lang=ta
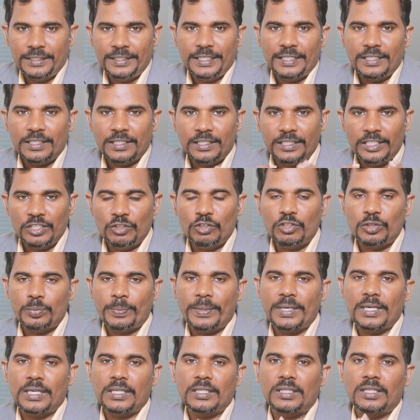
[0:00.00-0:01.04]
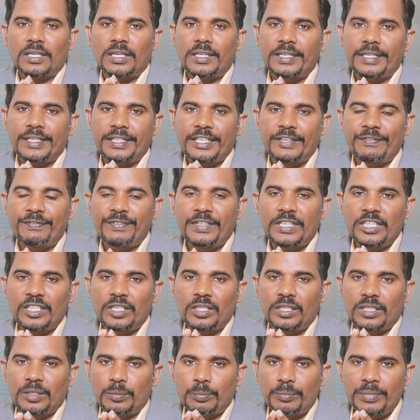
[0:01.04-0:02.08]
நீங்கள் இன்வெஸ்ட் பண்ணுறதுனா நிஃப்டி
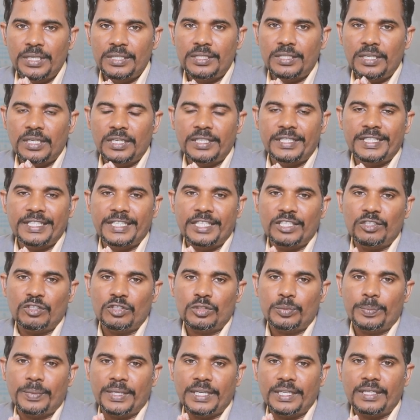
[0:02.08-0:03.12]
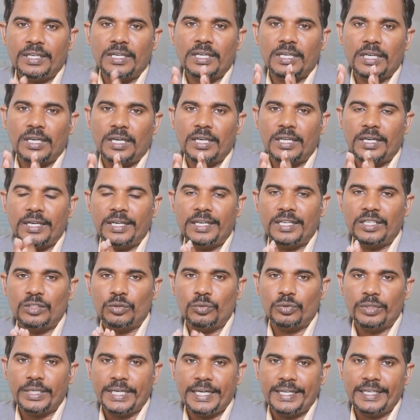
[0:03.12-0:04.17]
பீஸில் நீங்கள் இன்வெஸ்ட் பண்ணிங்கன்னா நல்ல ரிட்டர்ன்
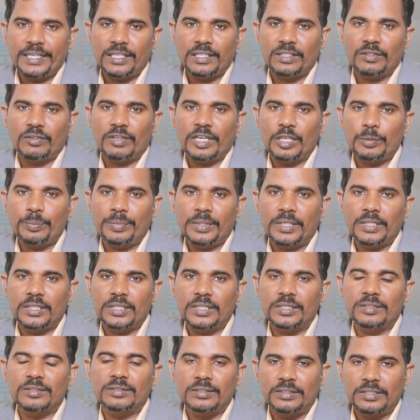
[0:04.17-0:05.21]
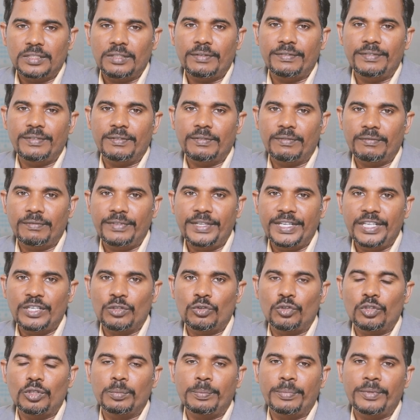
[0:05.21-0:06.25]
உங்களுக்கு கிடைக்கிறது வாய்ப்பு இருக்குது இந்த வீடியோ
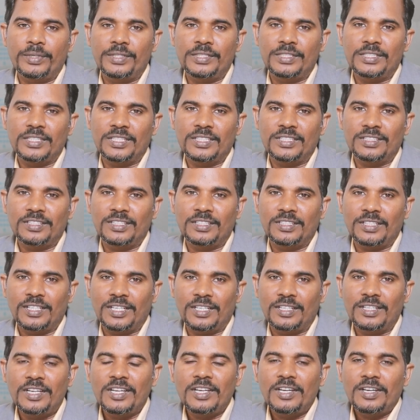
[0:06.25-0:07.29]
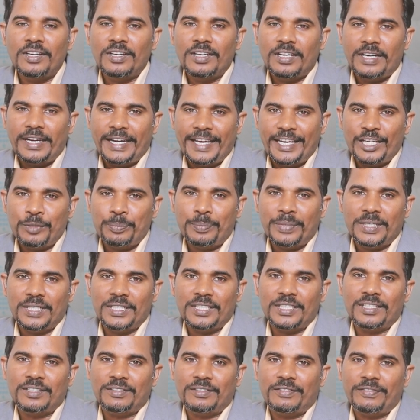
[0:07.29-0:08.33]
உங்களுக்கு பிடிச்சிருந்ததுன்னா லைக்
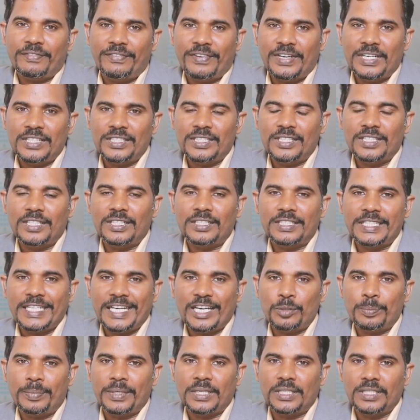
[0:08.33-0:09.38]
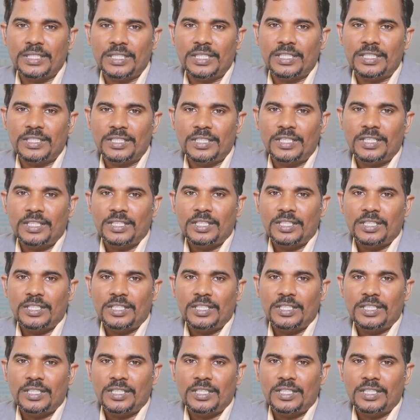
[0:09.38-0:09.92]
பண்ணுங்கள் ஃப்ரெண்ட்ஸுக்கு ஷேர் பண்ணுங்கள்